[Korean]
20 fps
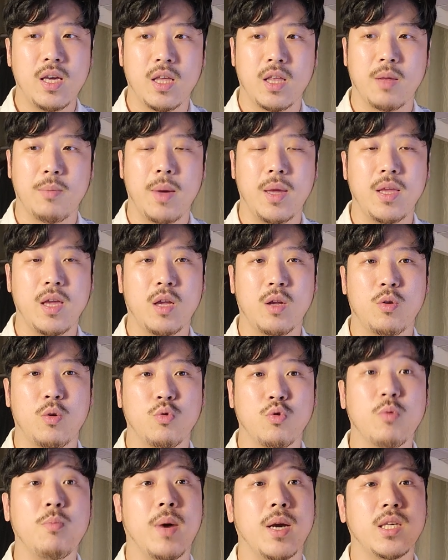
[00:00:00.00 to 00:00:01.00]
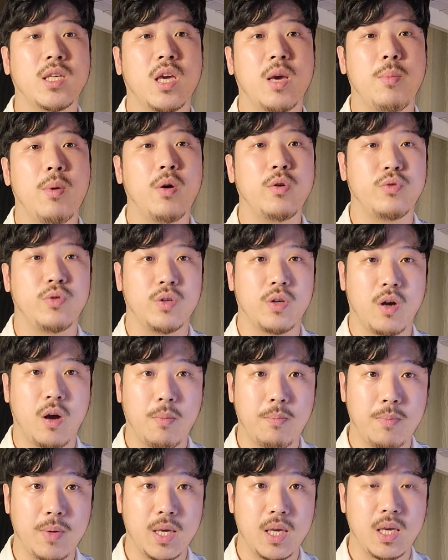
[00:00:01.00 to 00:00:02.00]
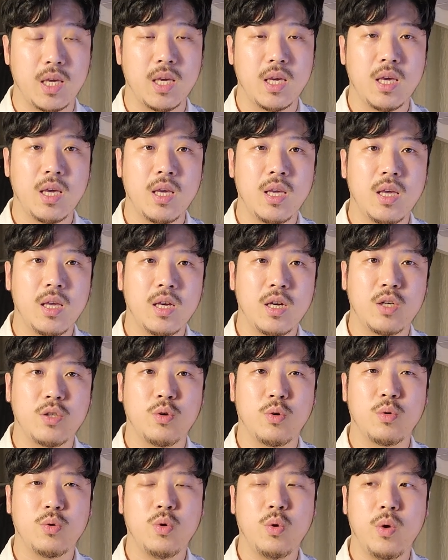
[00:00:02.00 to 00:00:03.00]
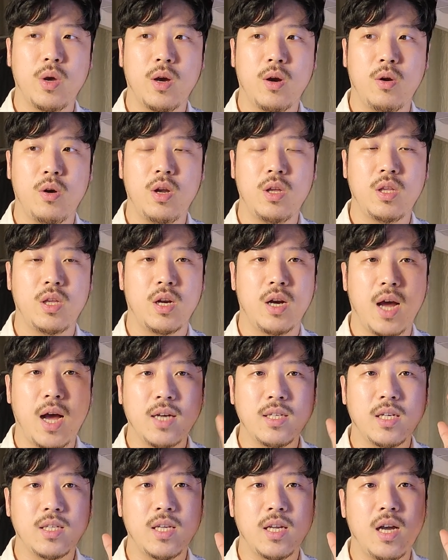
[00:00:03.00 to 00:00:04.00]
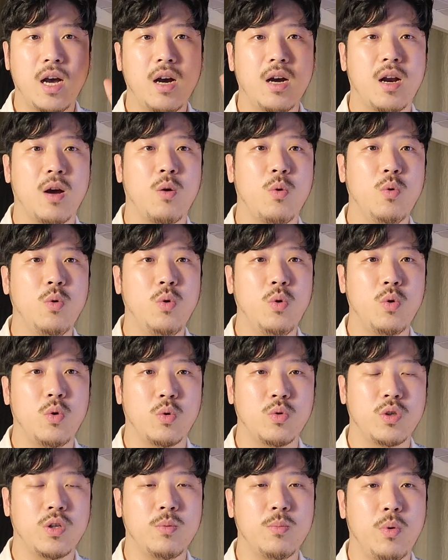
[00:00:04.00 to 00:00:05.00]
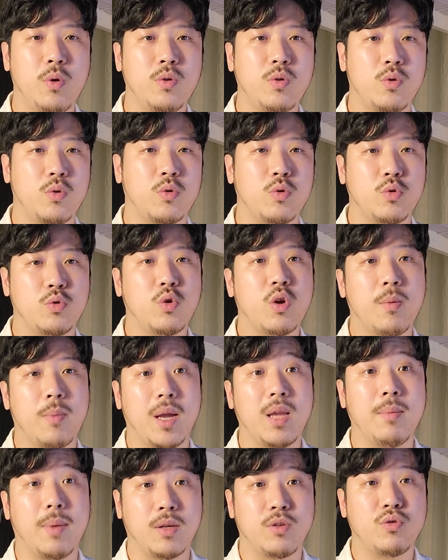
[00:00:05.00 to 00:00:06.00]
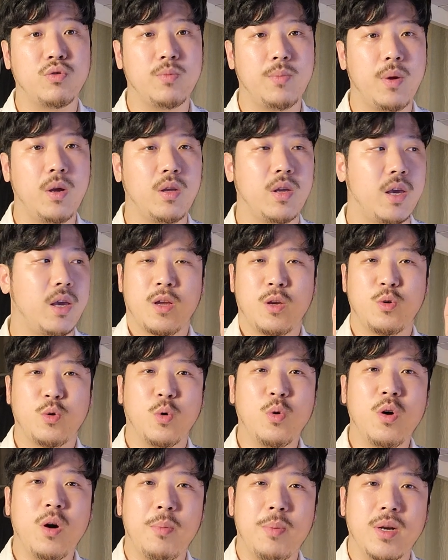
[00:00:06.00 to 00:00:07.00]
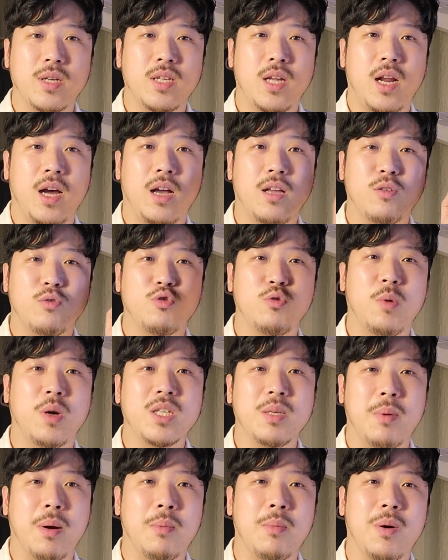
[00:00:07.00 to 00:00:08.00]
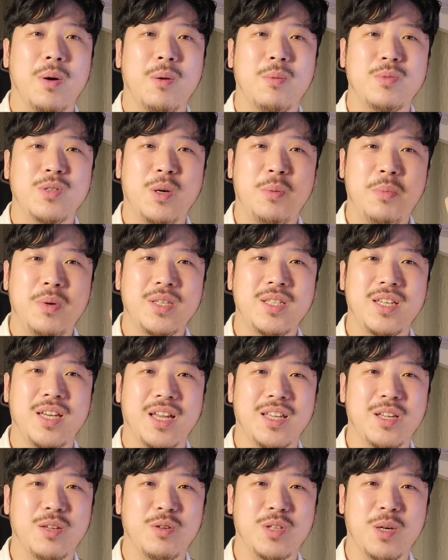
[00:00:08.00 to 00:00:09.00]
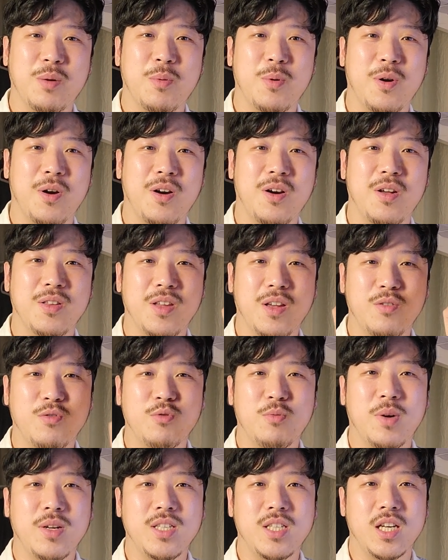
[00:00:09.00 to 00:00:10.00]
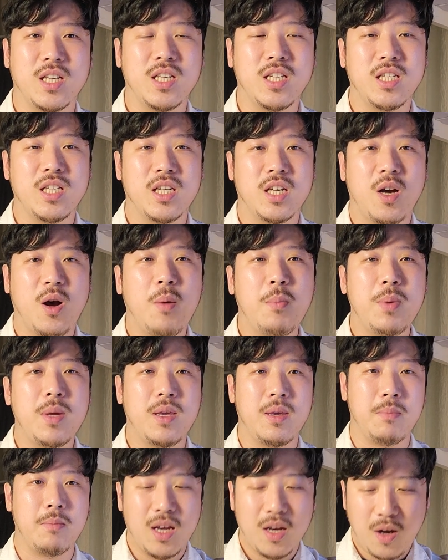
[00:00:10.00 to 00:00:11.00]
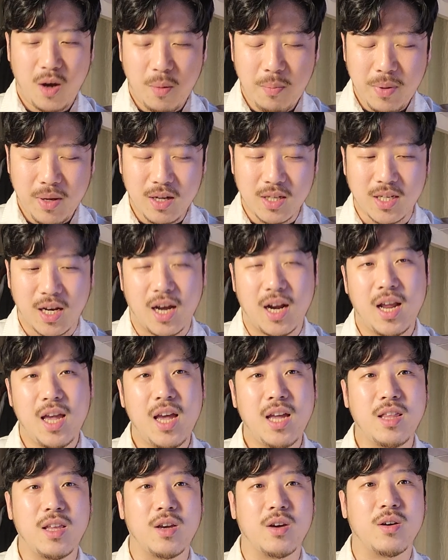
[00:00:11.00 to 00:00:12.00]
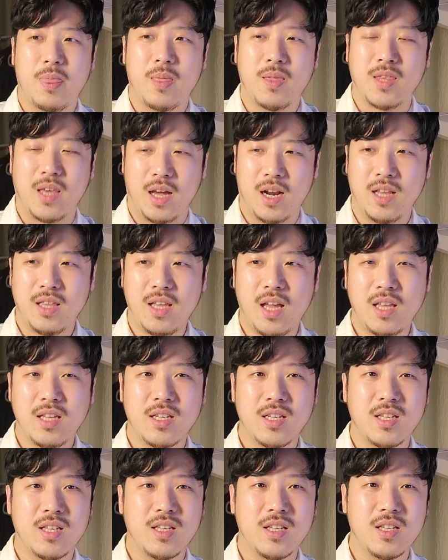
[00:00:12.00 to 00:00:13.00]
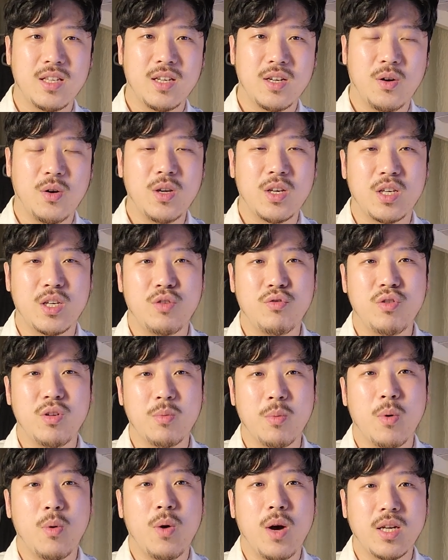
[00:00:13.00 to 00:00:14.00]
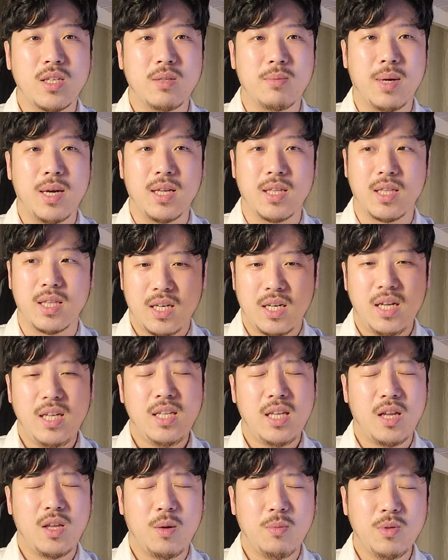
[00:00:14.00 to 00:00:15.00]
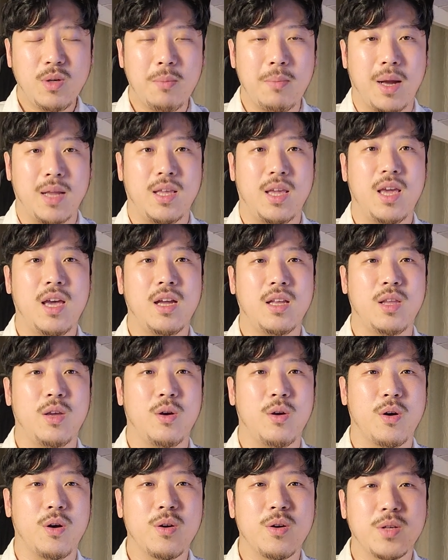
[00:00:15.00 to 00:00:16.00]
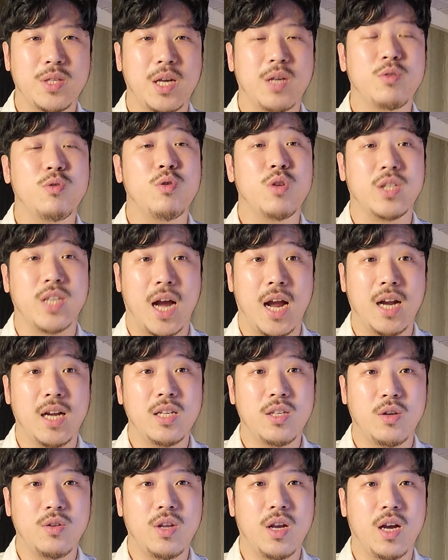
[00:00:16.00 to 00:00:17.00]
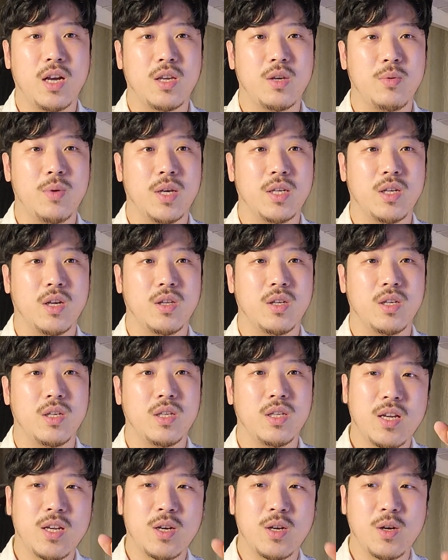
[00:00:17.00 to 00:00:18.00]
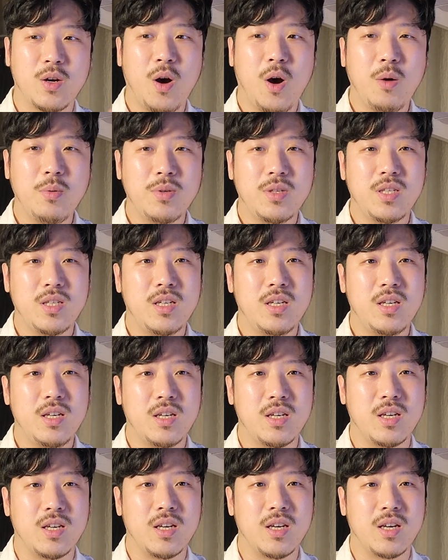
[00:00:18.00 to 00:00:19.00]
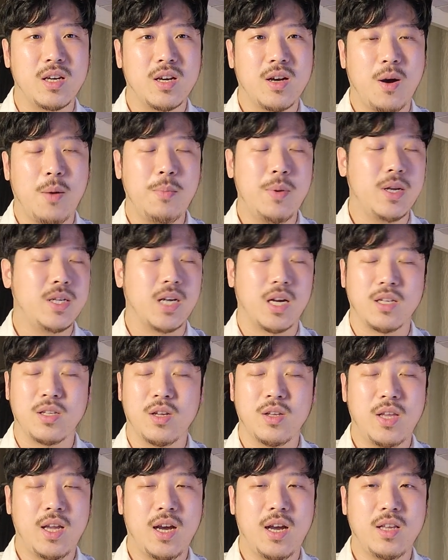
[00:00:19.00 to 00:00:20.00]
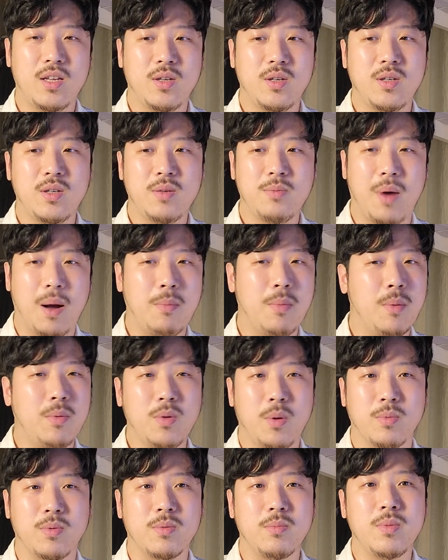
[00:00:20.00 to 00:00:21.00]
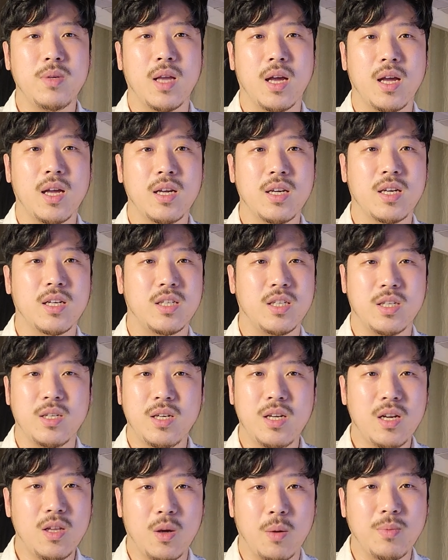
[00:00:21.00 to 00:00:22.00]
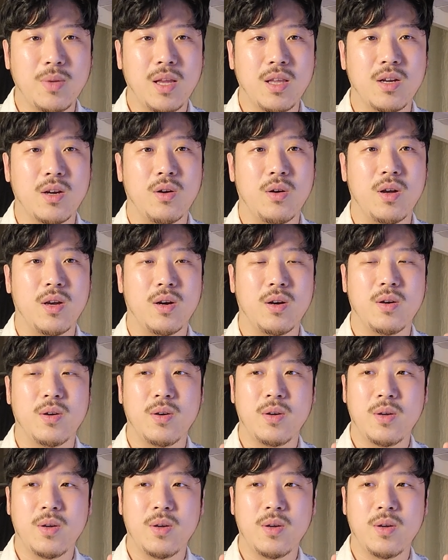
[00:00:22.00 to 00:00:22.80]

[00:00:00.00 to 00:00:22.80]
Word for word: 이제 매니아들도 좀 맛있게 먹을 수 있는 커피 그 정도의 퀄리티를 항상 생각을 하고 로스팅 포인트도 그쪽에 많이 맞추는 편이에요. 좋은 커피를 셀렉하는 두 번째 방법. 첫 번째 하는데도 참 오래 걸렸는데 두 번째는 커피입니다커피는잘 해야 돼요. 잘한다는 거의 기준이 모호하지만 일단 엄청 많이 해야 돼요. 생두를 잘 선택하기 위해서는. 그거 없이 커피를 잘 선택하는 방법은 없습니다. 그러니까 지름길은 없다는 거예요.